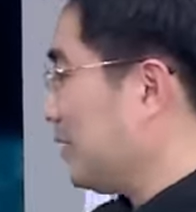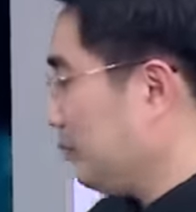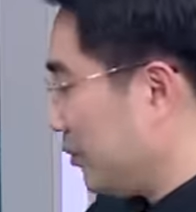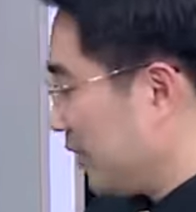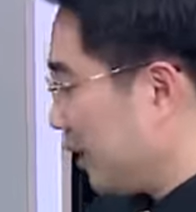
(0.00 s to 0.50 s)
来
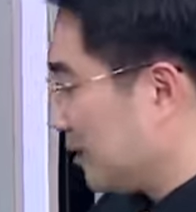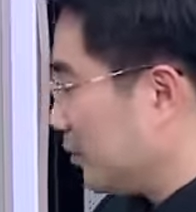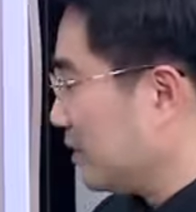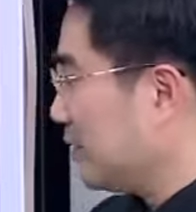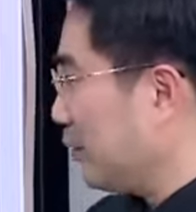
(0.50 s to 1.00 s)
不一样的情
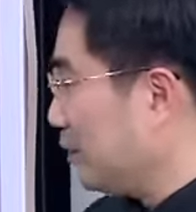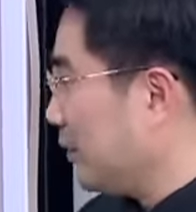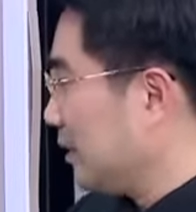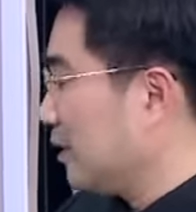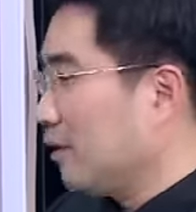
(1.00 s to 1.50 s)
况之下，我认
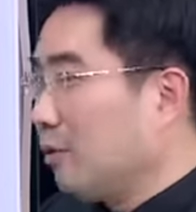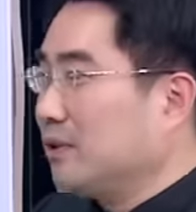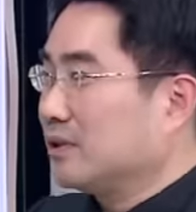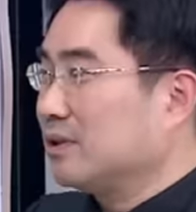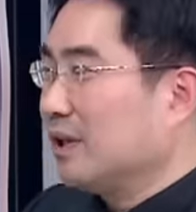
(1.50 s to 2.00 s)
为这个后
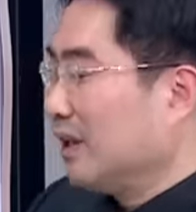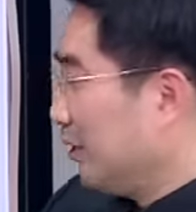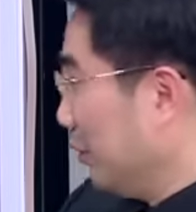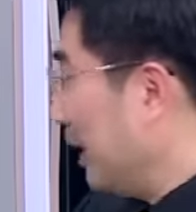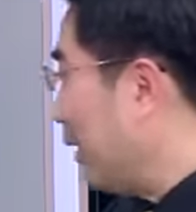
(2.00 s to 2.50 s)
面就是
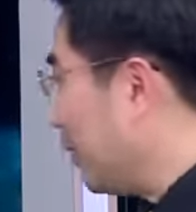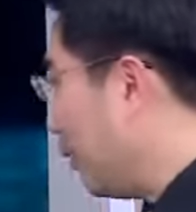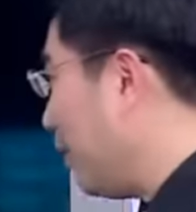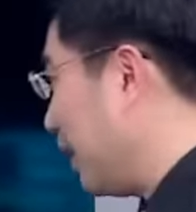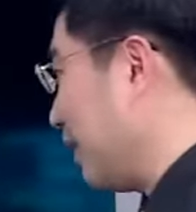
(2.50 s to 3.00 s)
有拉回
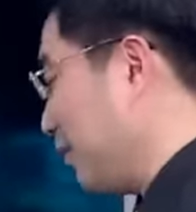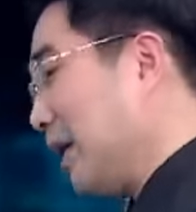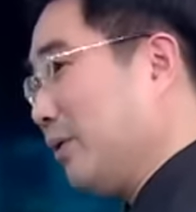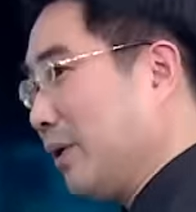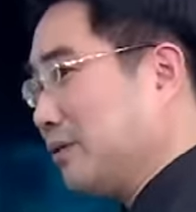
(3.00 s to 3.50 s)
的话了，有
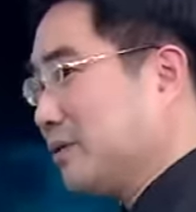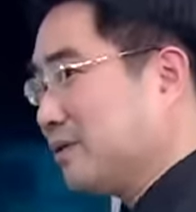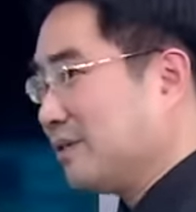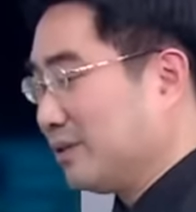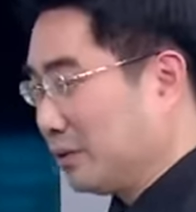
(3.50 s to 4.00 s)
拉回的话就是
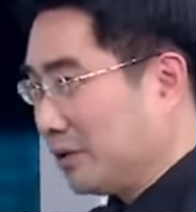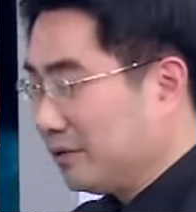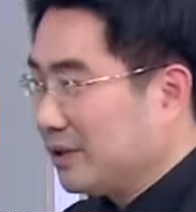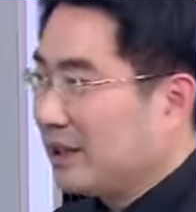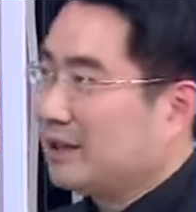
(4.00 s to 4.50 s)
多
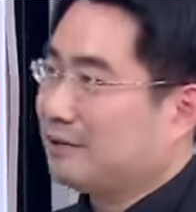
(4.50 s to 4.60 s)
留意它。机